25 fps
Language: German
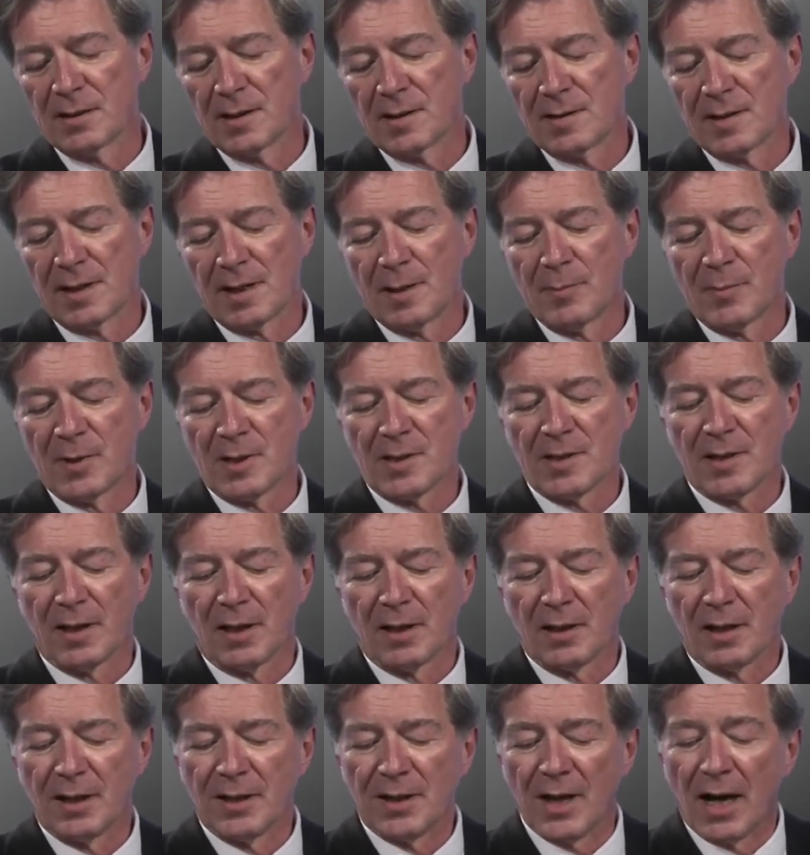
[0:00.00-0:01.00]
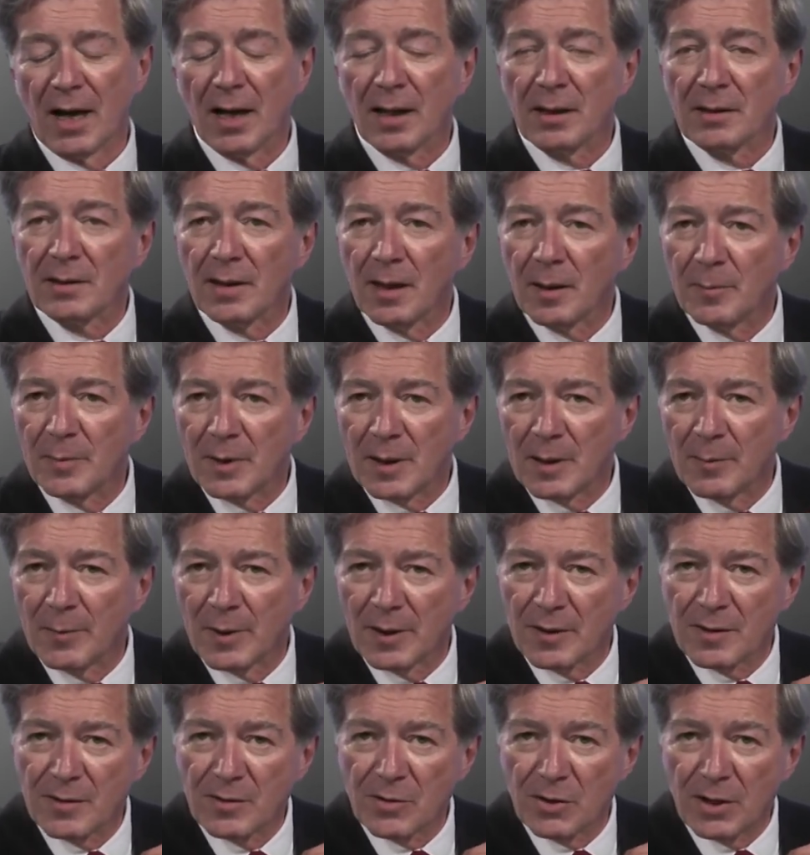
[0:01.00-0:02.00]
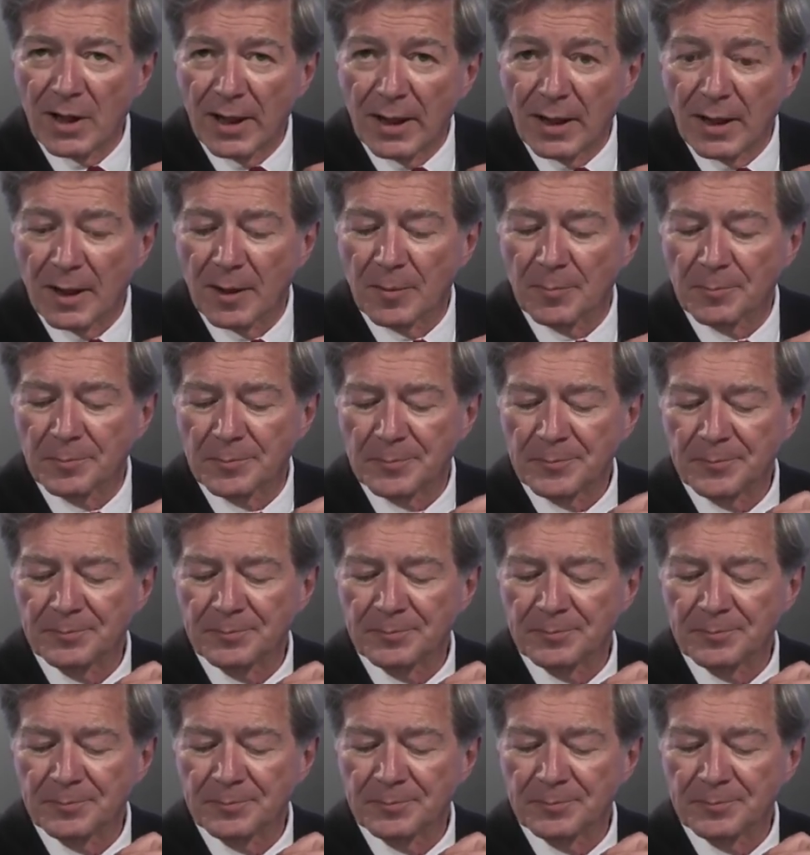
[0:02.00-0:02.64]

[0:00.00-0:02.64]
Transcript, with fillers: dass er jemals daran gedacht habe, jemanden zu schädigen.